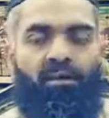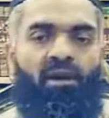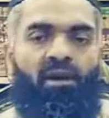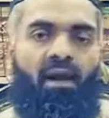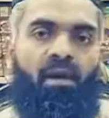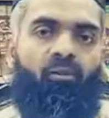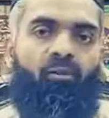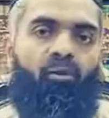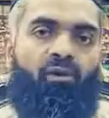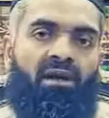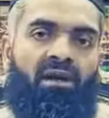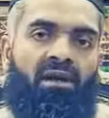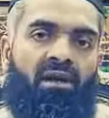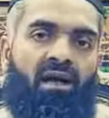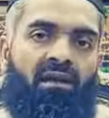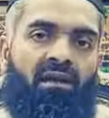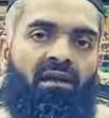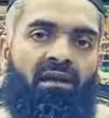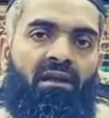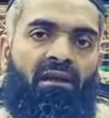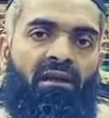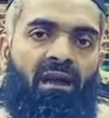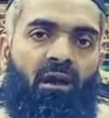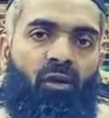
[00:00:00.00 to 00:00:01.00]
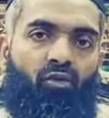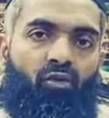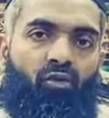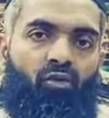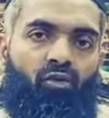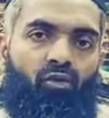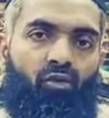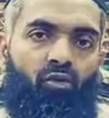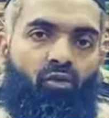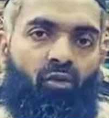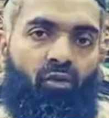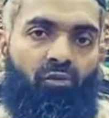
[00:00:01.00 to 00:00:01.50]
अपने आप को ठहराता था और
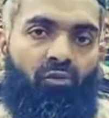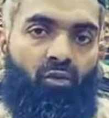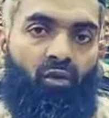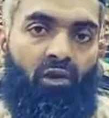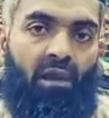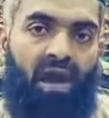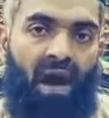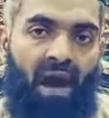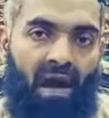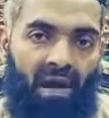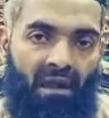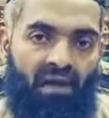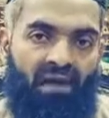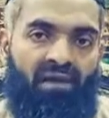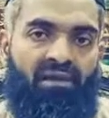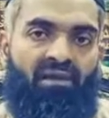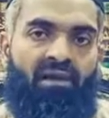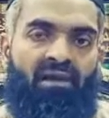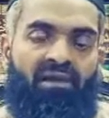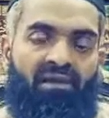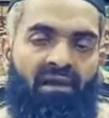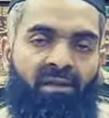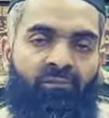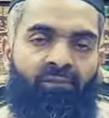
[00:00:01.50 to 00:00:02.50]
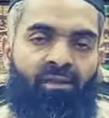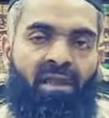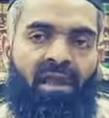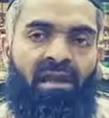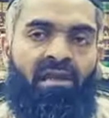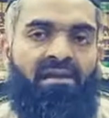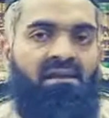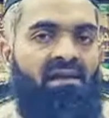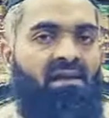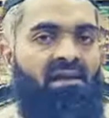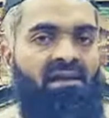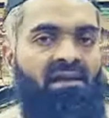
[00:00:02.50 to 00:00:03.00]
वो ढाल लेता था
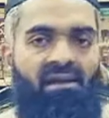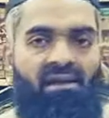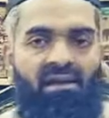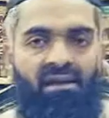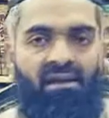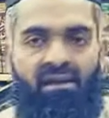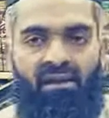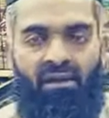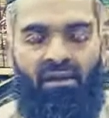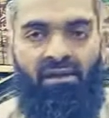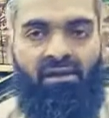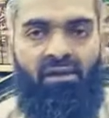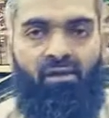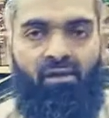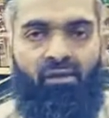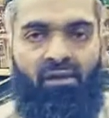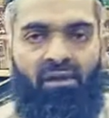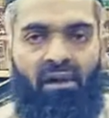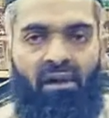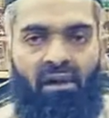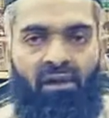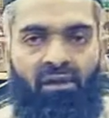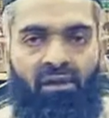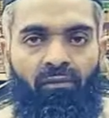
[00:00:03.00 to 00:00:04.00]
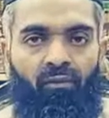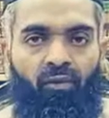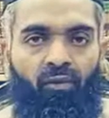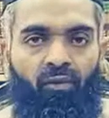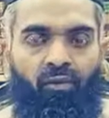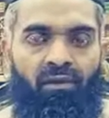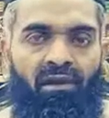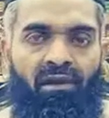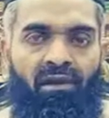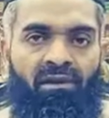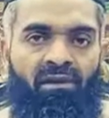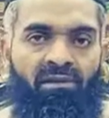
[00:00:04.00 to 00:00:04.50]
जैसे गिरगिट नहीं होता कि वो
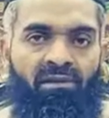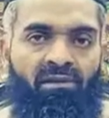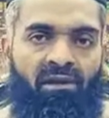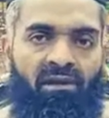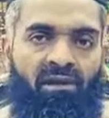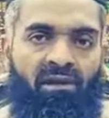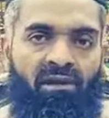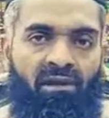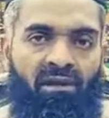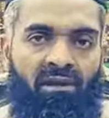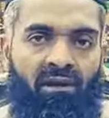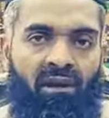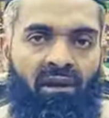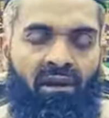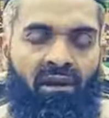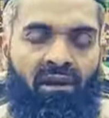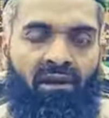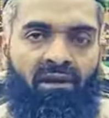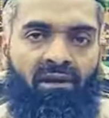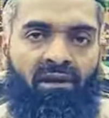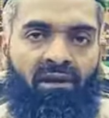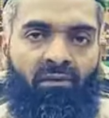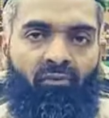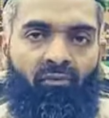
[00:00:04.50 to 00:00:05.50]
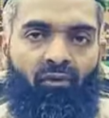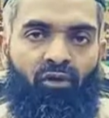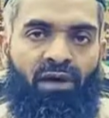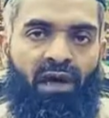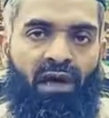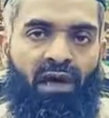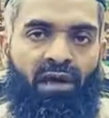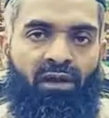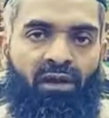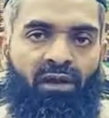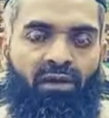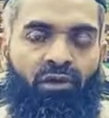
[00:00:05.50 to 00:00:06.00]
जिस कलर की वो
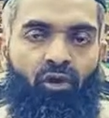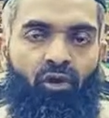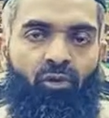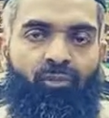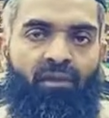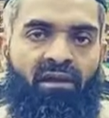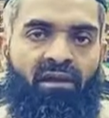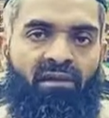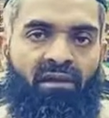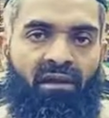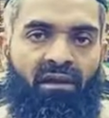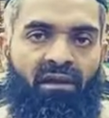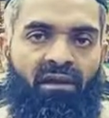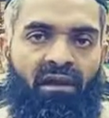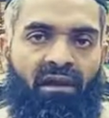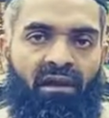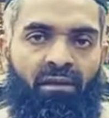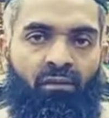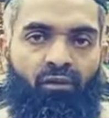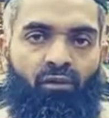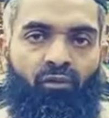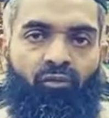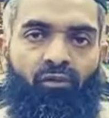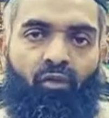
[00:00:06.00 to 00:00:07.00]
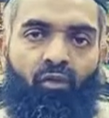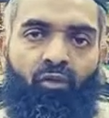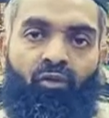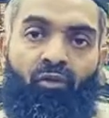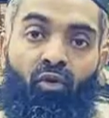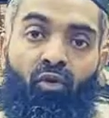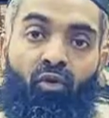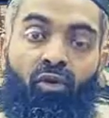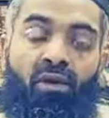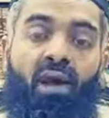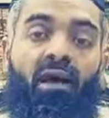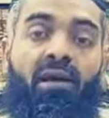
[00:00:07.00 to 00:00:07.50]
टहनी के ऊपर चढ़ता है तो वो
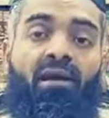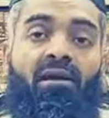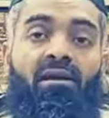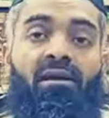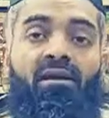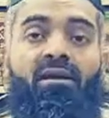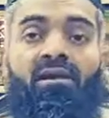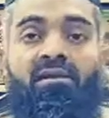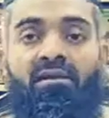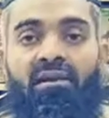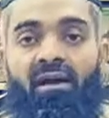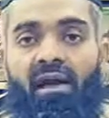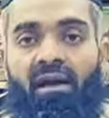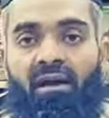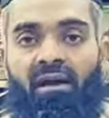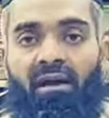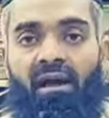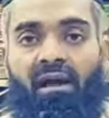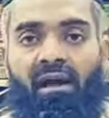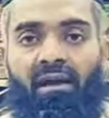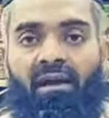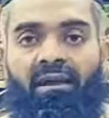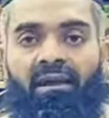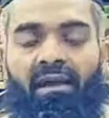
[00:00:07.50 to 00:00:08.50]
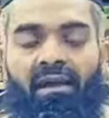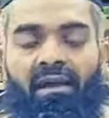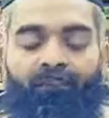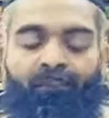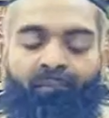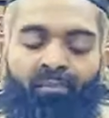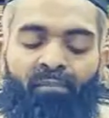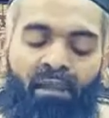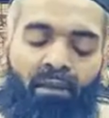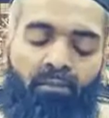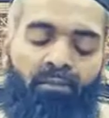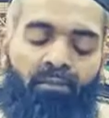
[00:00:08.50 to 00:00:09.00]
वो रंग इख्तियार कर लेते हैं
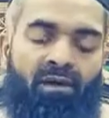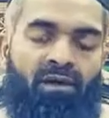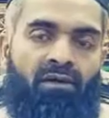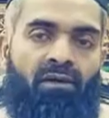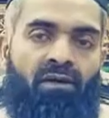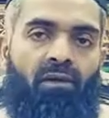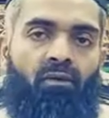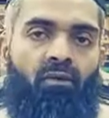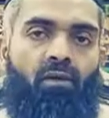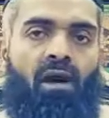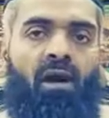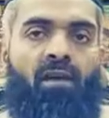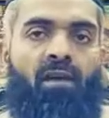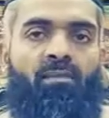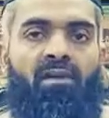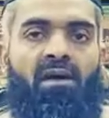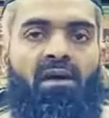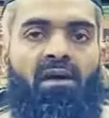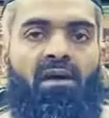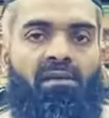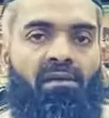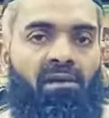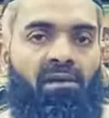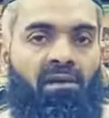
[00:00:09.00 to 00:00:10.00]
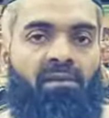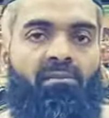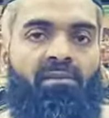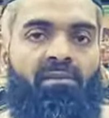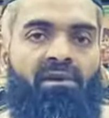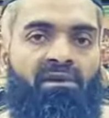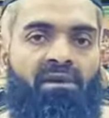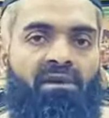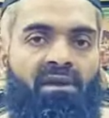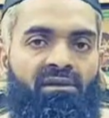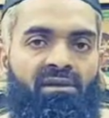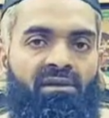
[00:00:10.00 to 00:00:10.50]
मिर्जा गुलाम कादियानी
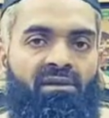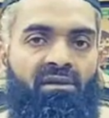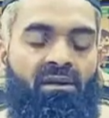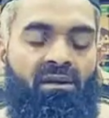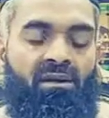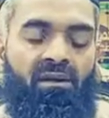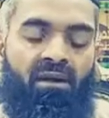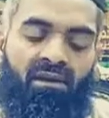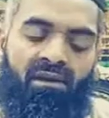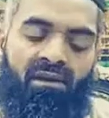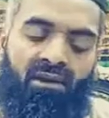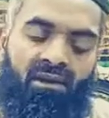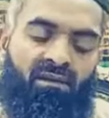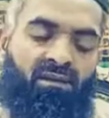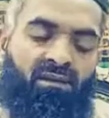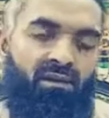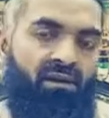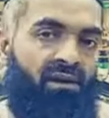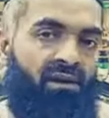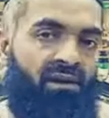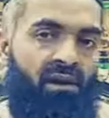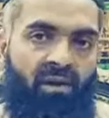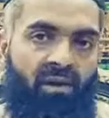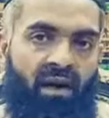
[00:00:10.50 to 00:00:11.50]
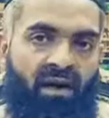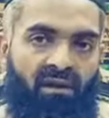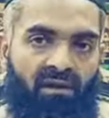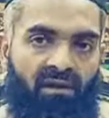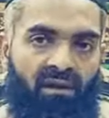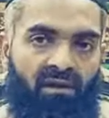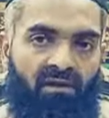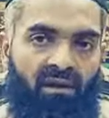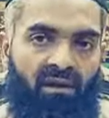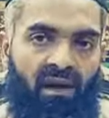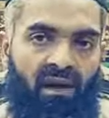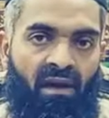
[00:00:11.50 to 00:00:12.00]
मिर्जा सीनियर का यही तरीका
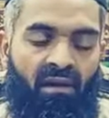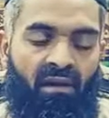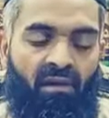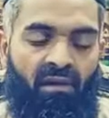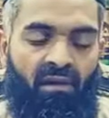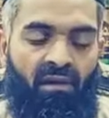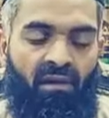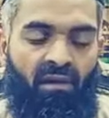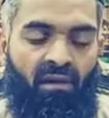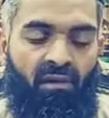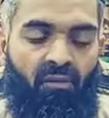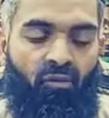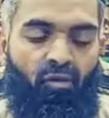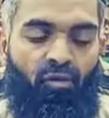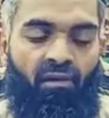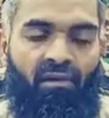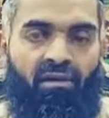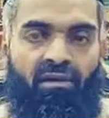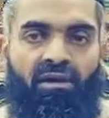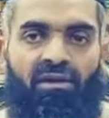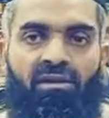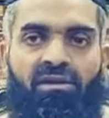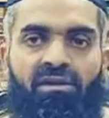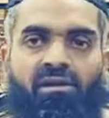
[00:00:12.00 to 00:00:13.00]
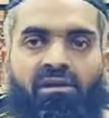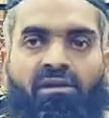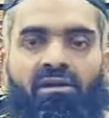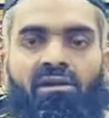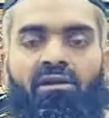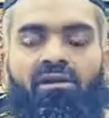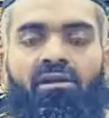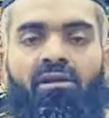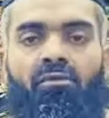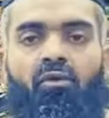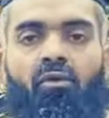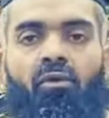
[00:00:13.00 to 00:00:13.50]
बहादुर था कि वो किसी
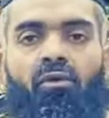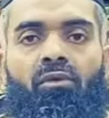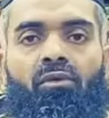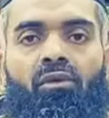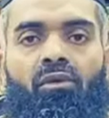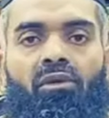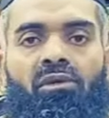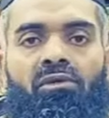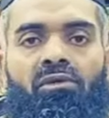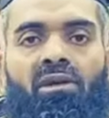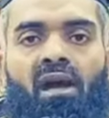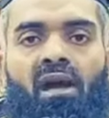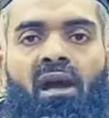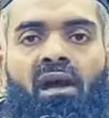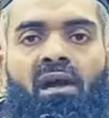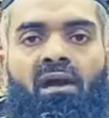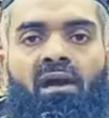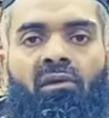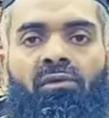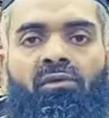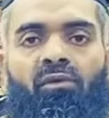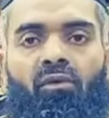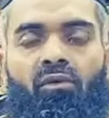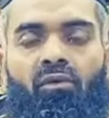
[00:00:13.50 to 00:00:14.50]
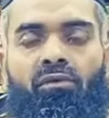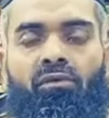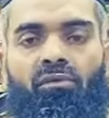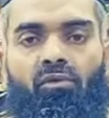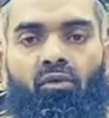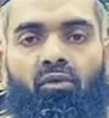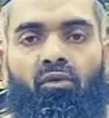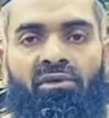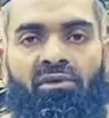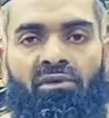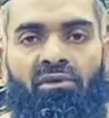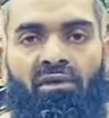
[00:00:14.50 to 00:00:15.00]
तरीके से वो चाहे वो
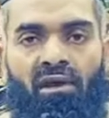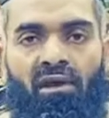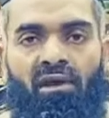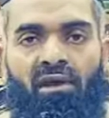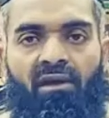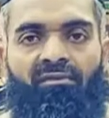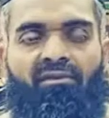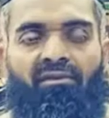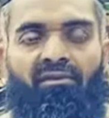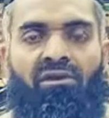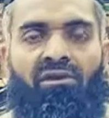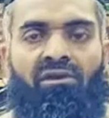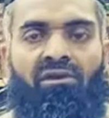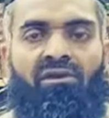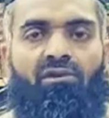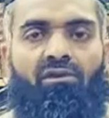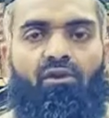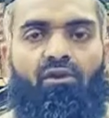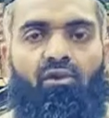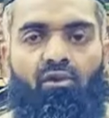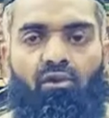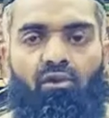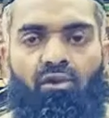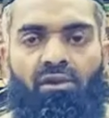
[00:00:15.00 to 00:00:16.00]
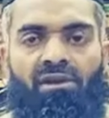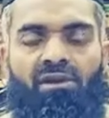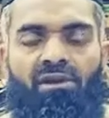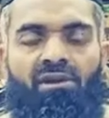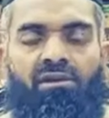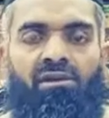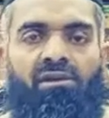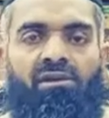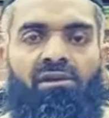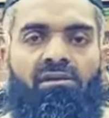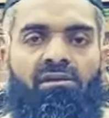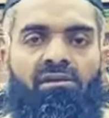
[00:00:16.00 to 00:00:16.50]
कोई ज़यीफ चीज़ झूठी
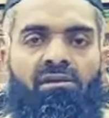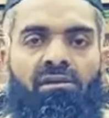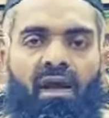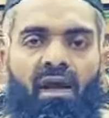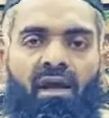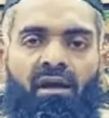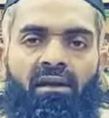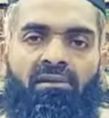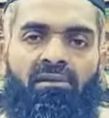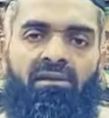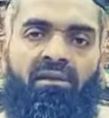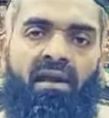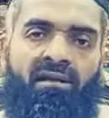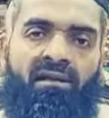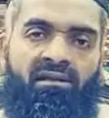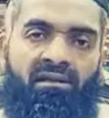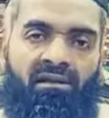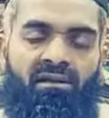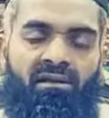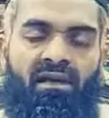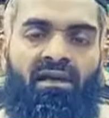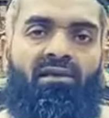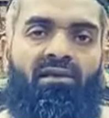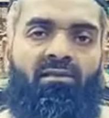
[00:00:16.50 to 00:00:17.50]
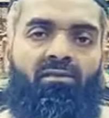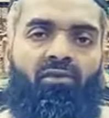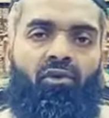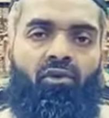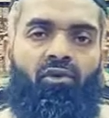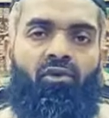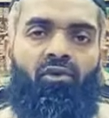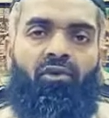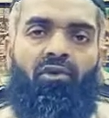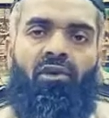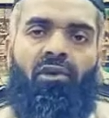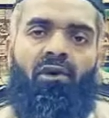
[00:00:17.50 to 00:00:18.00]
चीज़ चाहे जैसी तैसी भी
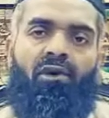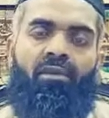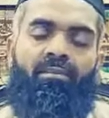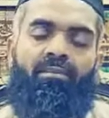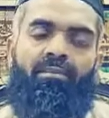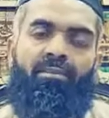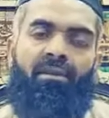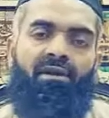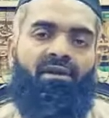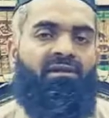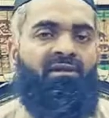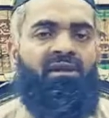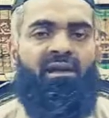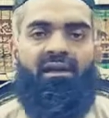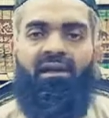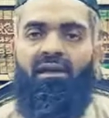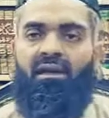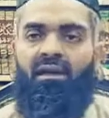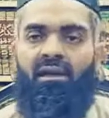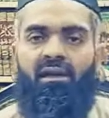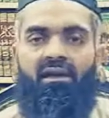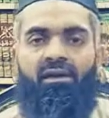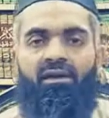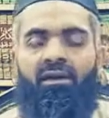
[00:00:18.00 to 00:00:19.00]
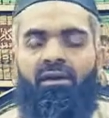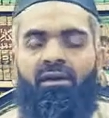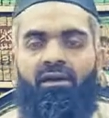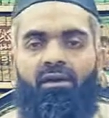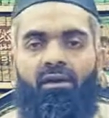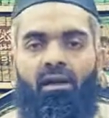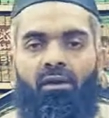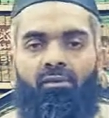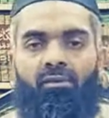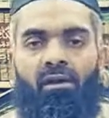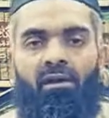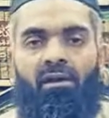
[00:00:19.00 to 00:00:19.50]
हो मिर्जे ने नहीं
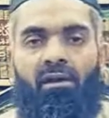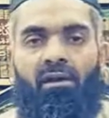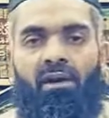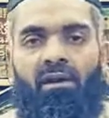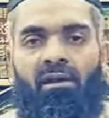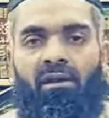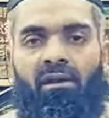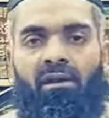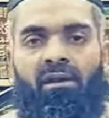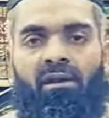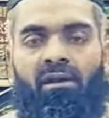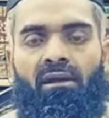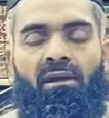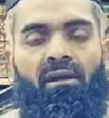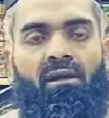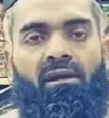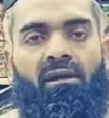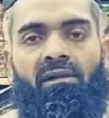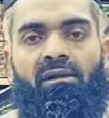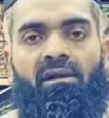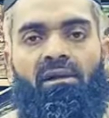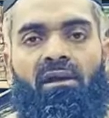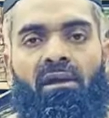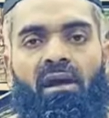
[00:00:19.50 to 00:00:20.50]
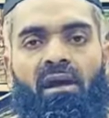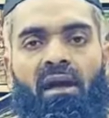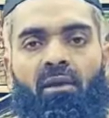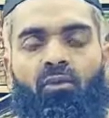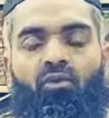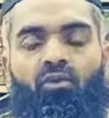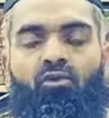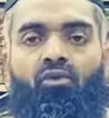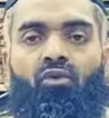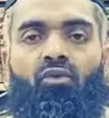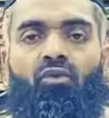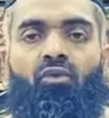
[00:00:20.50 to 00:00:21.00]
देखना होता था कि ये क्या है
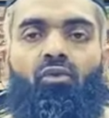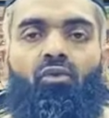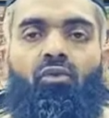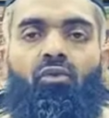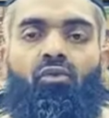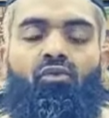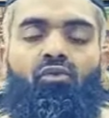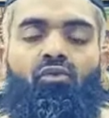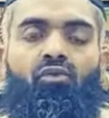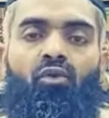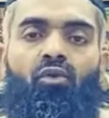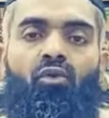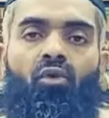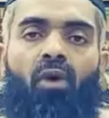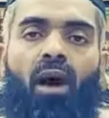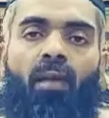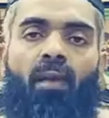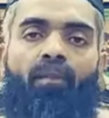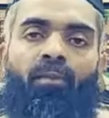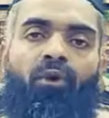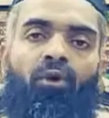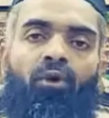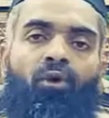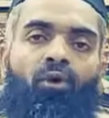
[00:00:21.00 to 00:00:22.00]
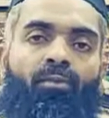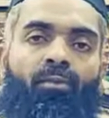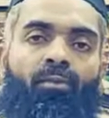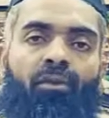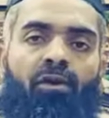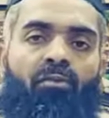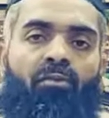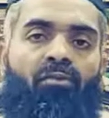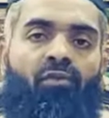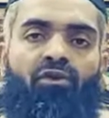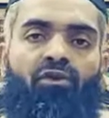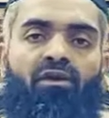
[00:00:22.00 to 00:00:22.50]
उसको उसको अपने
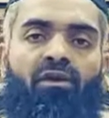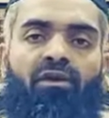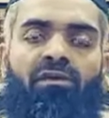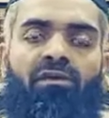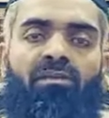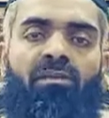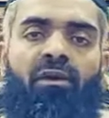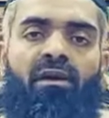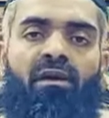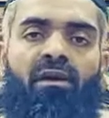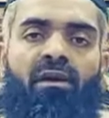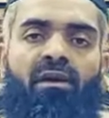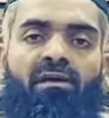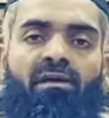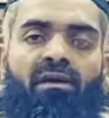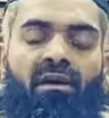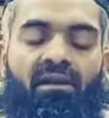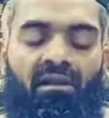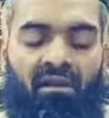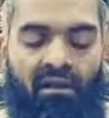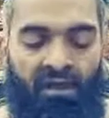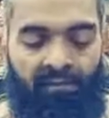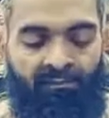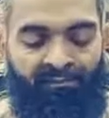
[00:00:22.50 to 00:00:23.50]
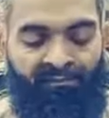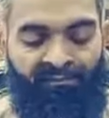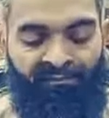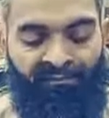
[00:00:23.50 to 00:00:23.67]
ऊपर वो चश्मा करता था